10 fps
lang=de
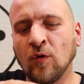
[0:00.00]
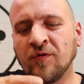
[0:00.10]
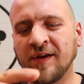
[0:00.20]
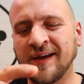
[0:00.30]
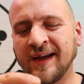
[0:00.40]

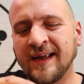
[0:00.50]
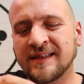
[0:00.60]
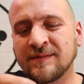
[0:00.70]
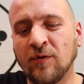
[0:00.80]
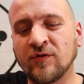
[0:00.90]
unser
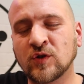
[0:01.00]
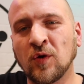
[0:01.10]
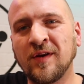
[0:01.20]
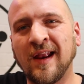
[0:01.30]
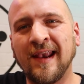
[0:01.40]
Gerät 12
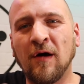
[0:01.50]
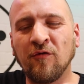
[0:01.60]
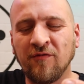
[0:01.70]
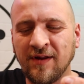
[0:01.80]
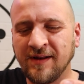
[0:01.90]
Stunden an
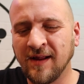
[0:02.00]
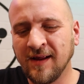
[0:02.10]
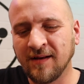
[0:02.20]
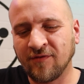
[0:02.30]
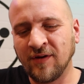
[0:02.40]
Laufen hält.
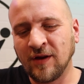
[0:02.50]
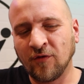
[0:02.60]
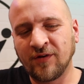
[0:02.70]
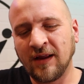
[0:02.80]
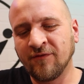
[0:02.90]
Das finde ich
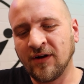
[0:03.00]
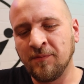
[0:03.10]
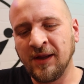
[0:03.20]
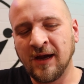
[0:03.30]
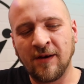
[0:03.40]
auf jeden Fall
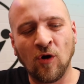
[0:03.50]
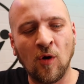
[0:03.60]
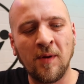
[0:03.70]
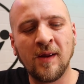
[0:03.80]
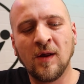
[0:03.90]
mega
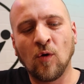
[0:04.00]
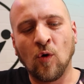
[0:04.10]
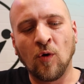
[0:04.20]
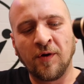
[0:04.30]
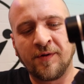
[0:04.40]
enorm.
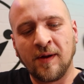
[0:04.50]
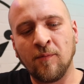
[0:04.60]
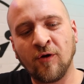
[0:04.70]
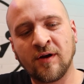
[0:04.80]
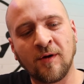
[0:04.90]
Und äh,
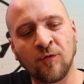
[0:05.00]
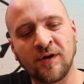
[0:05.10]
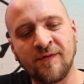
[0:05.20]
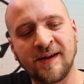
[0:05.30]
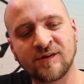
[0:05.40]
möchte man
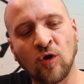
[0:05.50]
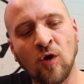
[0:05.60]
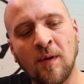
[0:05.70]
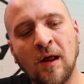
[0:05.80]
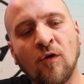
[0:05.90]
unterwegs doch
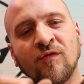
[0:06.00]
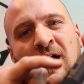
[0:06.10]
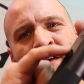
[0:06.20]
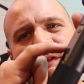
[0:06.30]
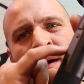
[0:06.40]
nochmal
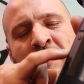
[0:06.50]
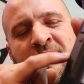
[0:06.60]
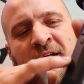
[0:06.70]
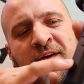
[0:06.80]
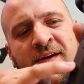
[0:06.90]
aufladen, wir haben an
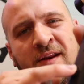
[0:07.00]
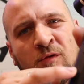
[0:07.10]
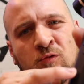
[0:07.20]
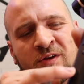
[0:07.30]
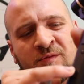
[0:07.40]
der Seite hier
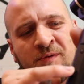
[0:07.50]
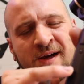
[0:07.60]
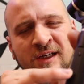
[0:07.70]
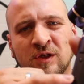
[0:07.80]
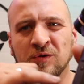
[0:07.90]
den
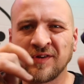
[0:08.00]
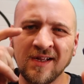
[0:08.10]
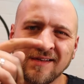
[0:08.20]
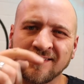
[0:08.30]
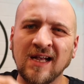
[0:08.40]
USB-Anschluss.
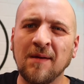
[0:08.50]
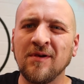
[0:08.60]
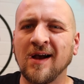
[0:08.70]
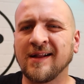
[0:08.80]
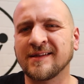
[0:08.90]
Das Kabel
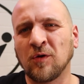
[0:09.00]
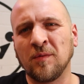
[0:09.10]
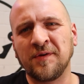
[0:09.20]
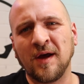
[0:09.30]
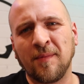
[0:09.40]
lag jetzt auch noch mit